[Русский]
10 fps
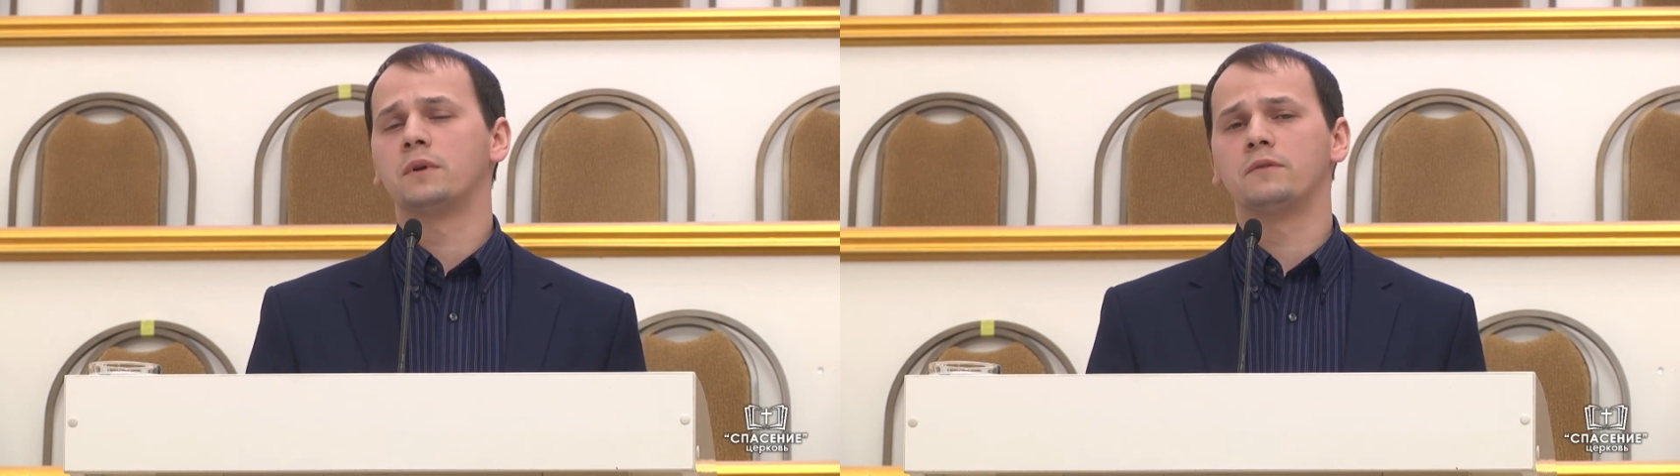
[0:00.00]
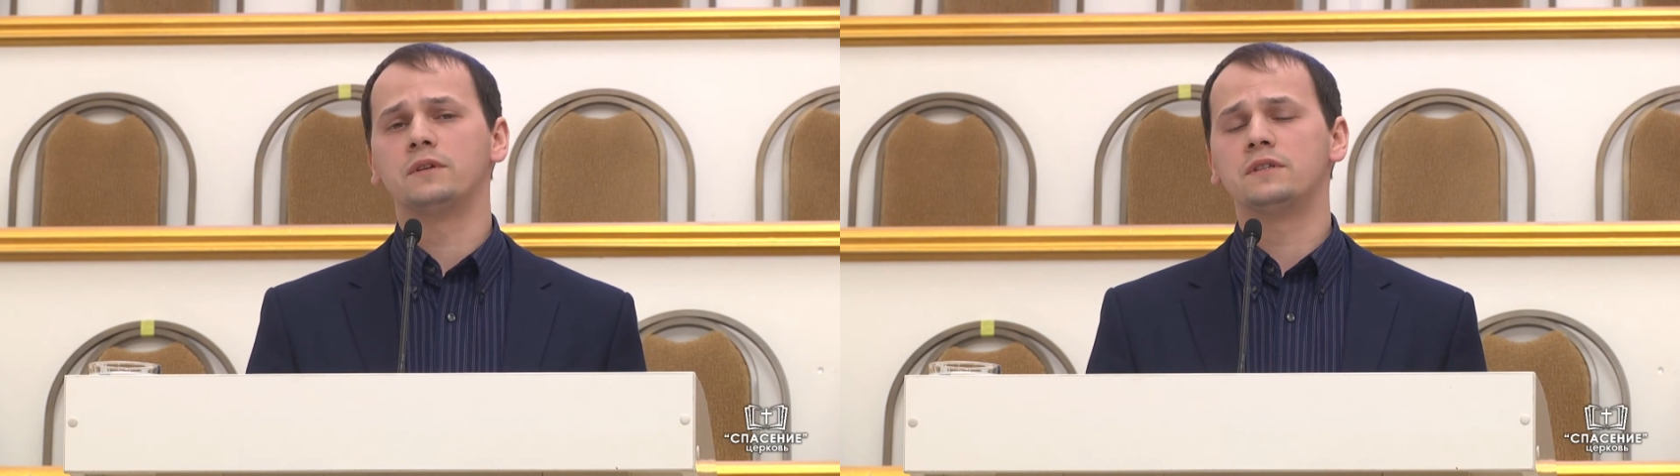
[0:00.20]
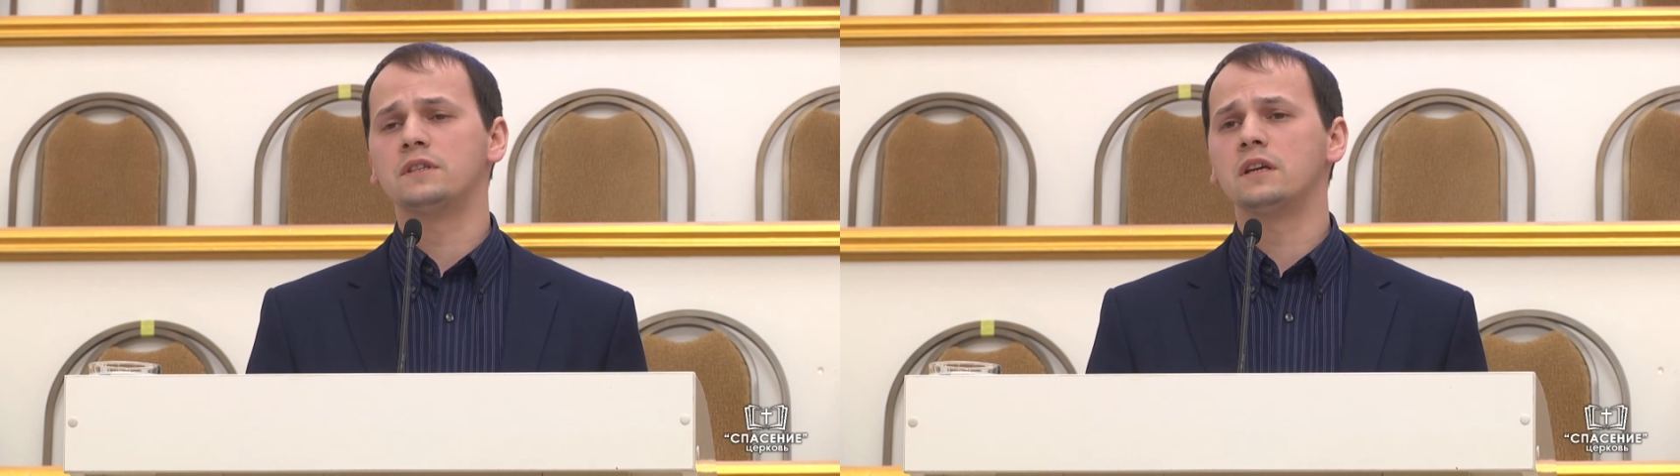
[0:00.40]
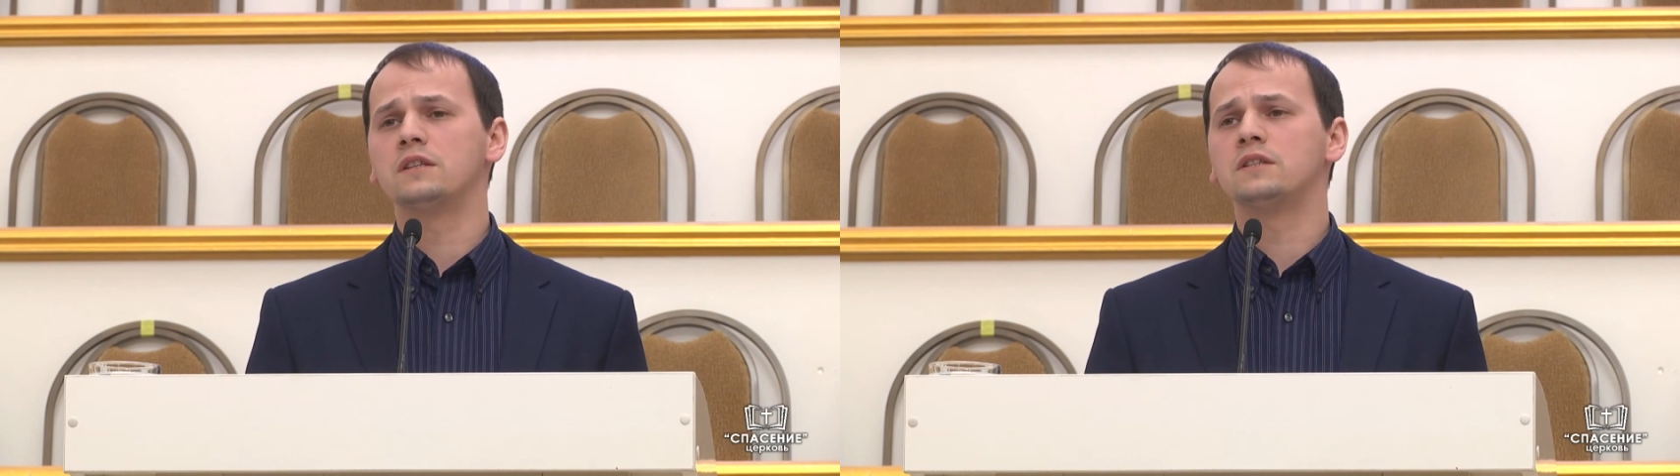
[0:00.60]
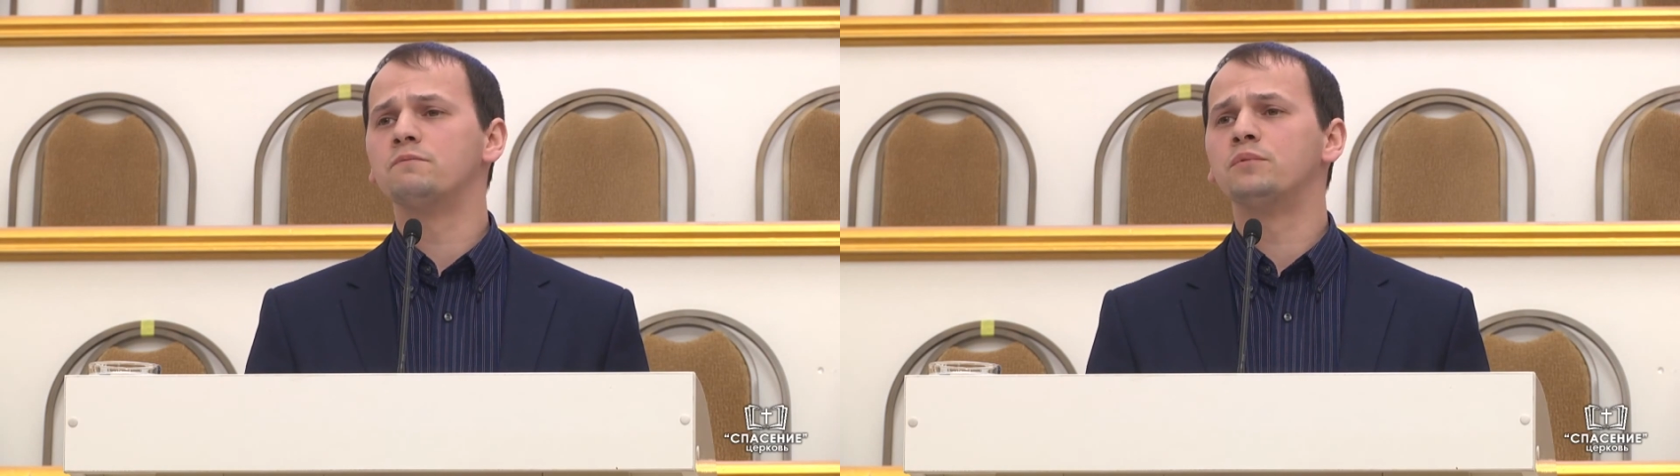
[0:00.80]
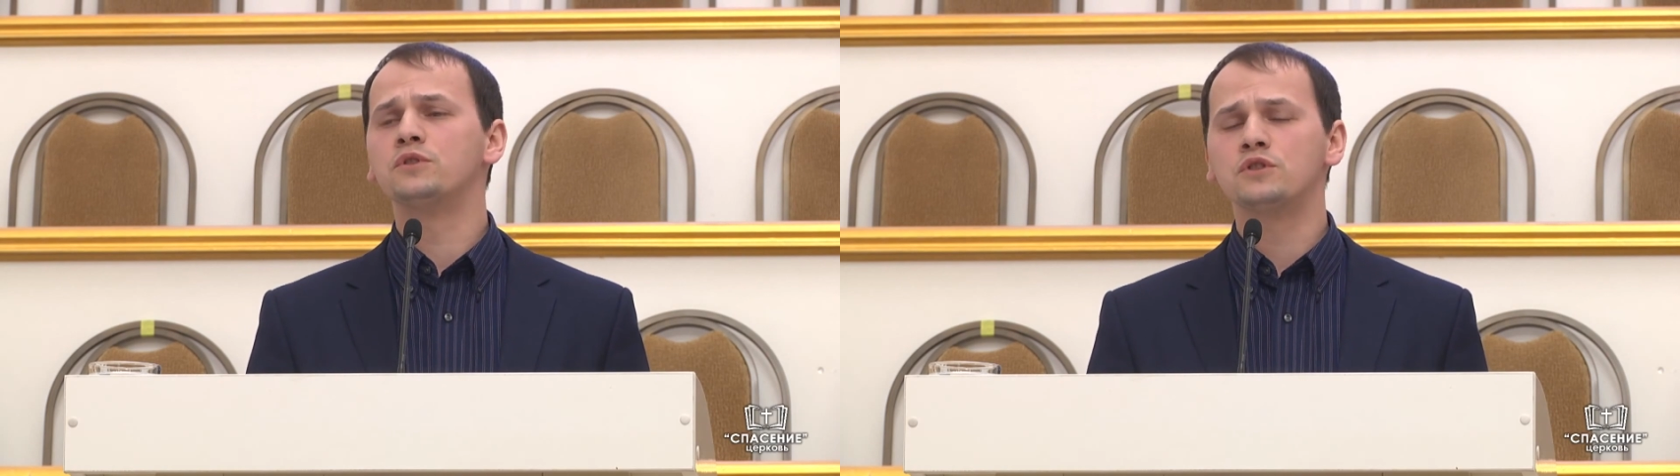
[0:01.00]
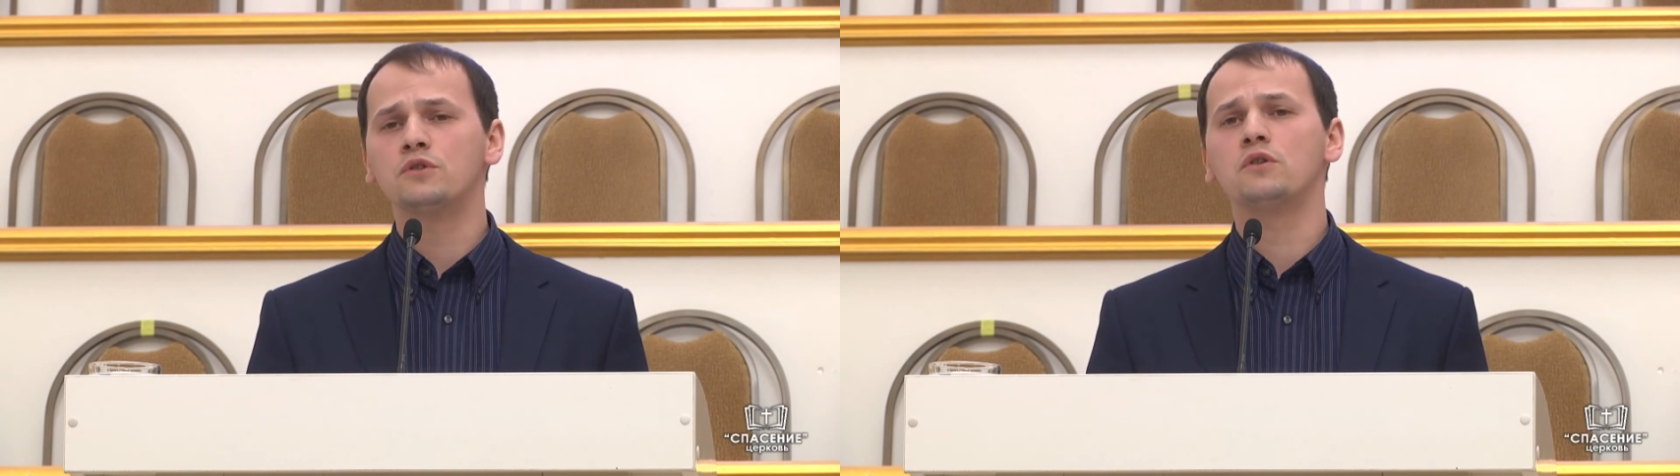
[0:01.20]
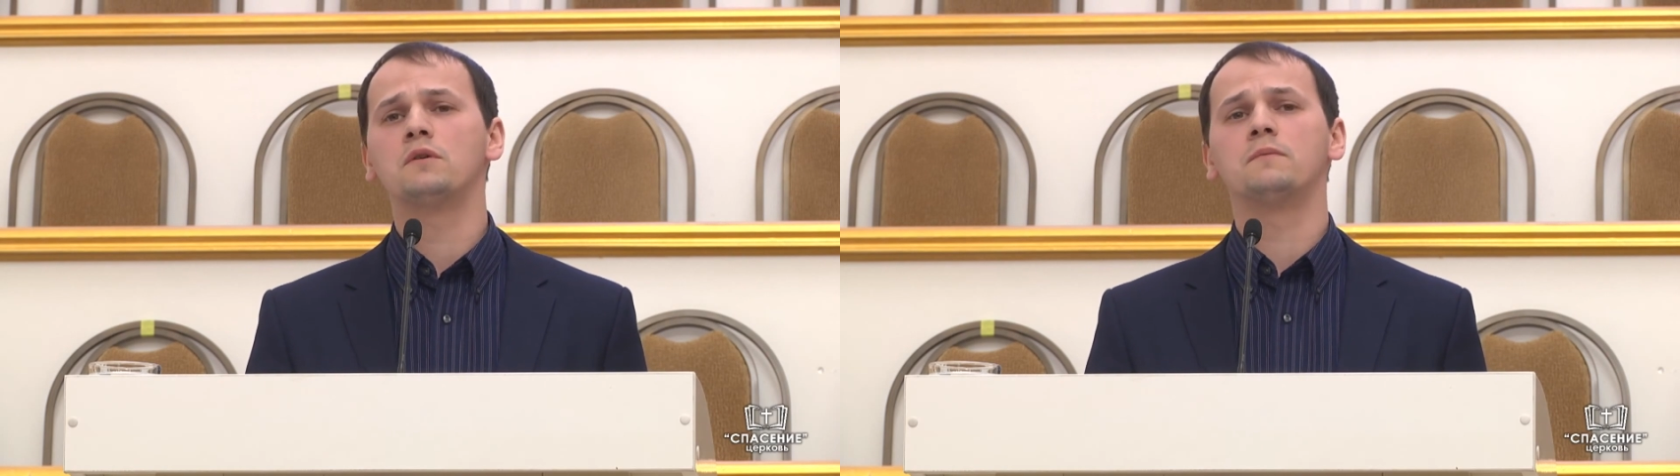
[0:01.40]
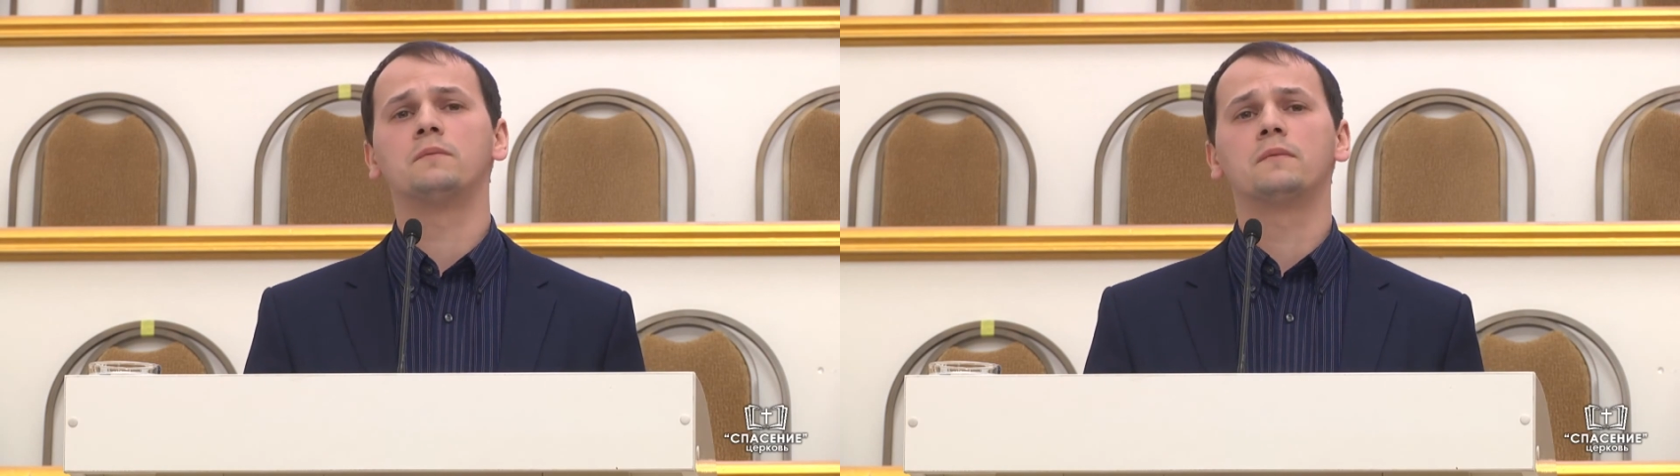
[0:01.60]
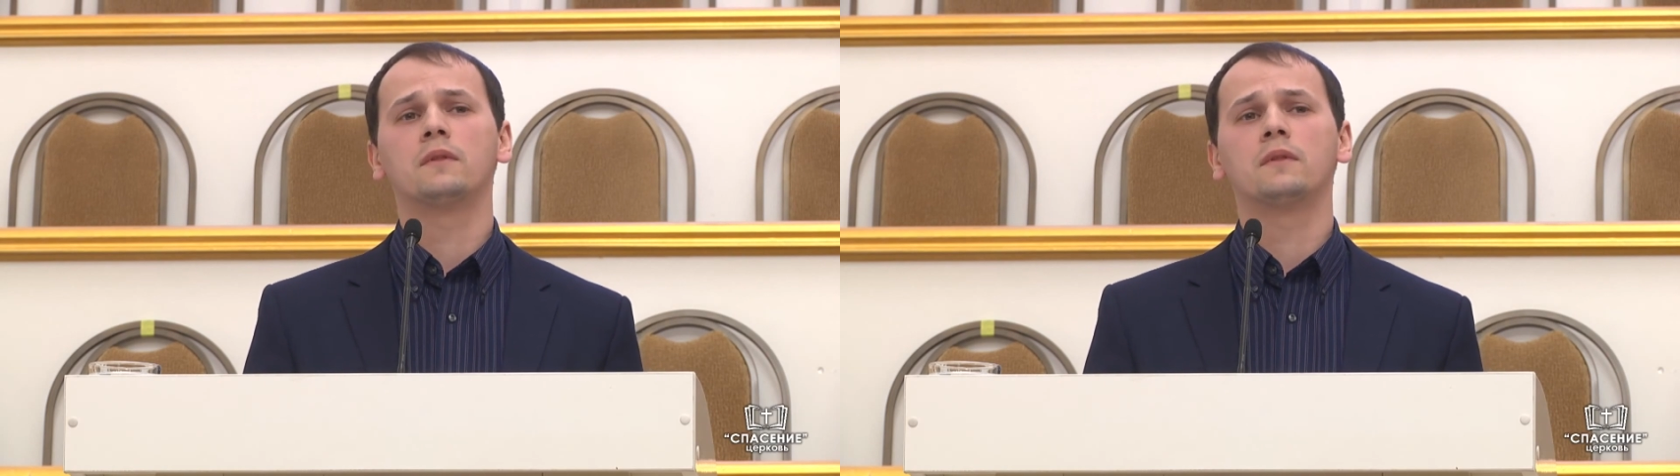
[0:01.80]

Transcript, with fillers: провести этим путем,